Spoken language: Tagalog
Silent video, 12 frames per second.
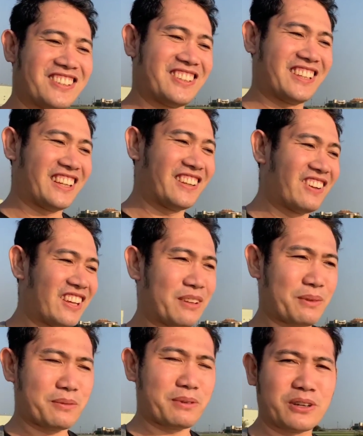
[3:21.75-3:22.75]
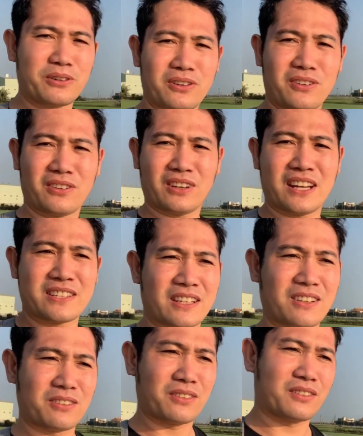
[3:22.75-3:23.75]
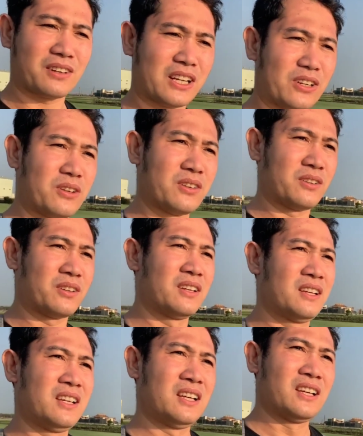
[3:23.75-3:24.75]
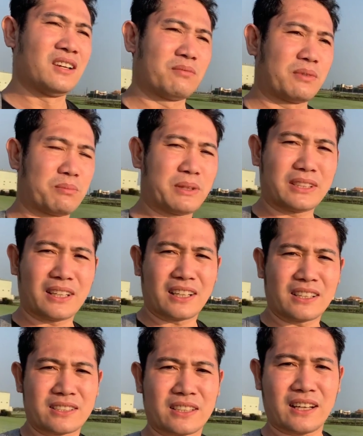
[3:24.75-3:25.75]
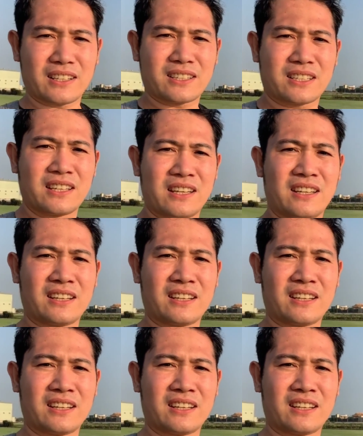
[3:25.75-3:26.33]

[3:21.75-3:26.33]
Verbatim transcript: so ayun, iba-iba yung klaseng yung ano, yung patanggal stress.